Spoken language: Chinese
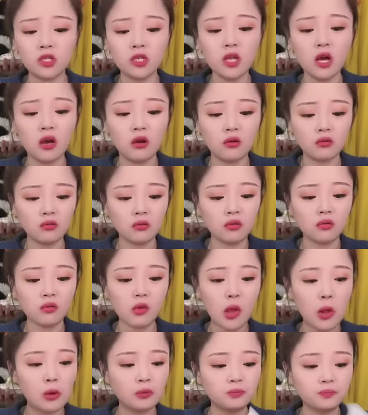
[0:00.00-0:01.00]
知道
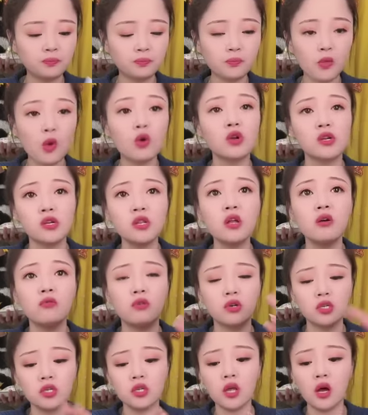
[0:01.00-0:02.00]
啊。 我知
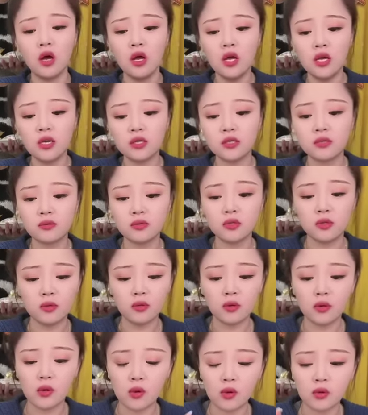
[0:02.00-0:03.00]
道，咱们也
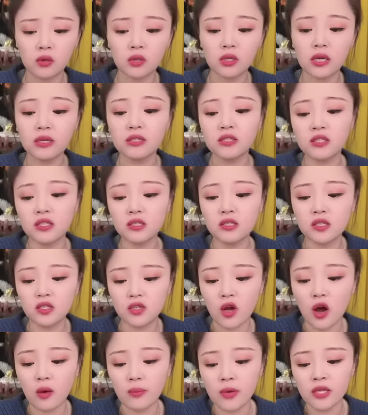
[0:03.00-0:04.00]
是真的。这是
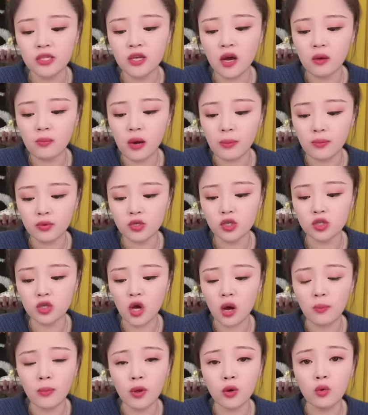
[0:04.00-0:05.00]
草莓酱嘛，不是
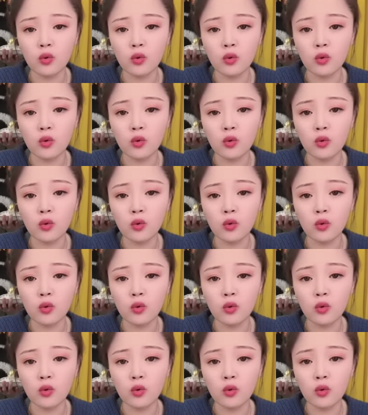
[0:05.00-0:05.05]
草莓